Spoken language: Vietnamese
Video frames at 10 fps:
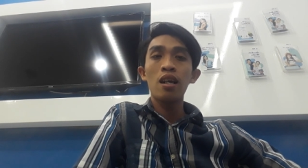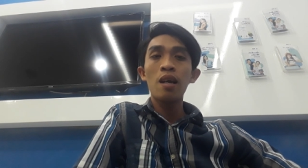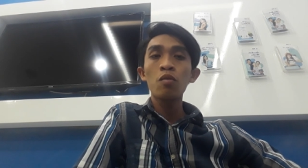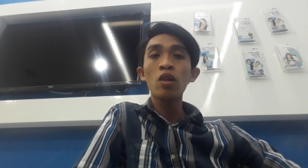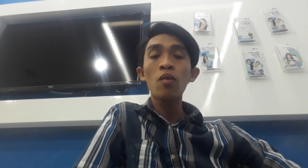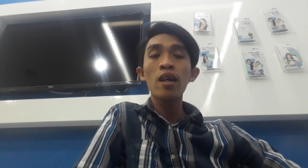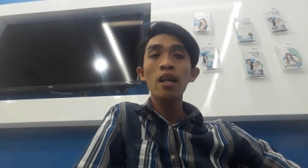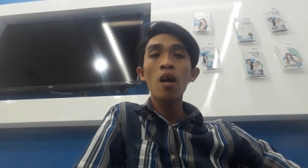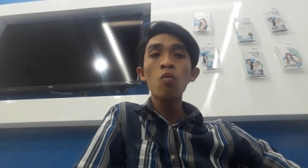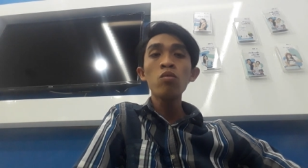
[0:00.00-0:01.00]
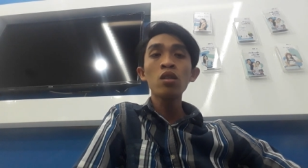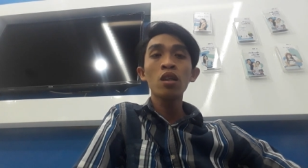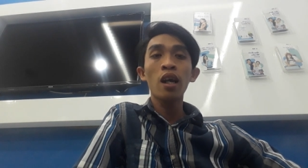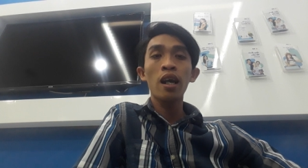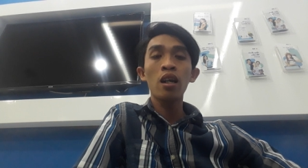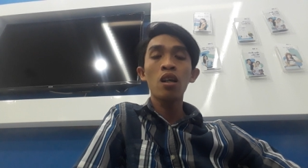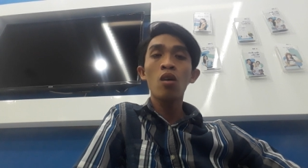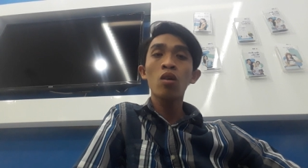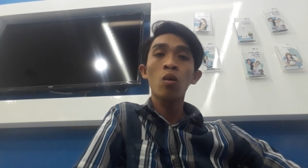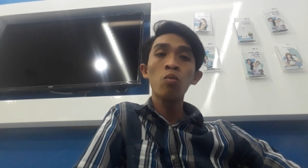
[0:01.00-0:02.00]
năm chú tiểu này đóng thì
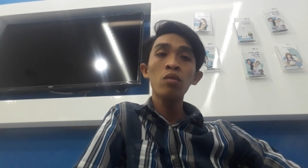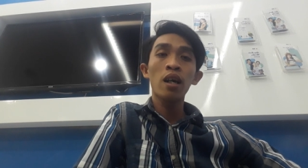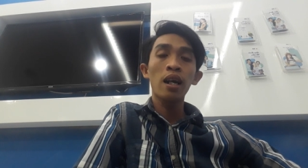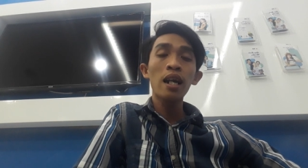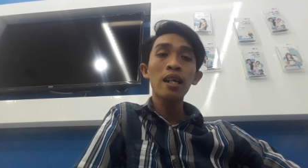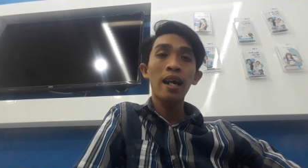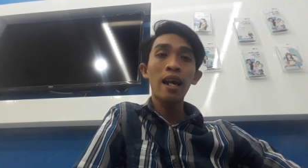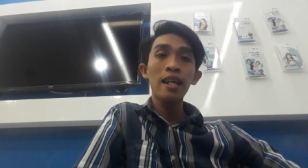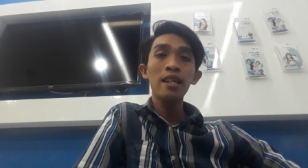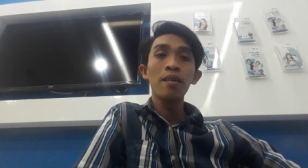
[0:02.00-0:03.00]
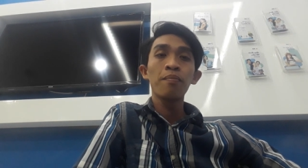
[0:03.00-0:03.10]
nó cũng là rất là hay